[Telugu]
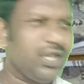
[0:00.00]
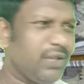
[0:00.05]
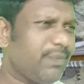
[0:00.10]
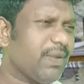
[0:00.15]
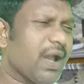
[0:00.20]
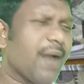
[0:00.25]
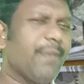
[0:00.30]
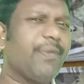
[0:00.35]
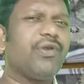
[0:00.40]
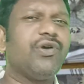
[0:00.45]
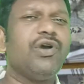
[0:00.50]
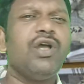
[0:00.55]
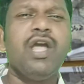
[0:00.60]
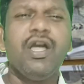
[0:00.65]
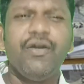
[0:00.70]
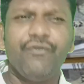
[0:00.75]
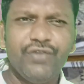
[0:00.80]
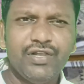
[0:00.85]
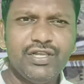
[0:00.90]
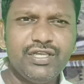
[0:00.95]
ఈ పేపర్
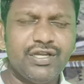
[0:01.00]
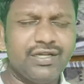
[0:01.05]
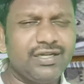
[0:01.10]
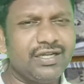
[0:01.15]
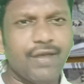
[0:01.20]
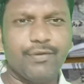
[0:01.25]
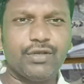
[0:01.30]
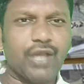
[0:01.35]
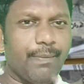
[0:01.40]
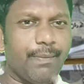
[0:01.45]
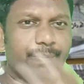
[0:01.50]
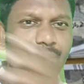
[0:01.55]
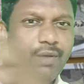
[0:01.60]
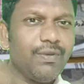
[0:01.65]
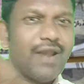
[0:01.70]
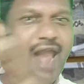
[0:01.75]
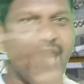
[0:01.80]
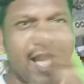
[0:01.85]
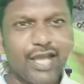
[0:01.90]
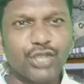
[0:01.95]
ఫిల్ చేయండి
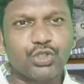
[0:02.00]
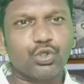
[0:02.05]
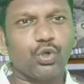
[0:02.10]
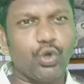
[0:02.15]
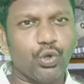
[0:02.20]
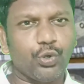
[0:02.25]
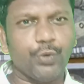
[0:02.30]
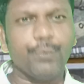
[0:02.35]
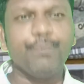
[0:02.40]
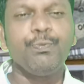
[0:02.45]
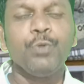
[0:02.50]
డబ్బేమి లాగేసుకోరు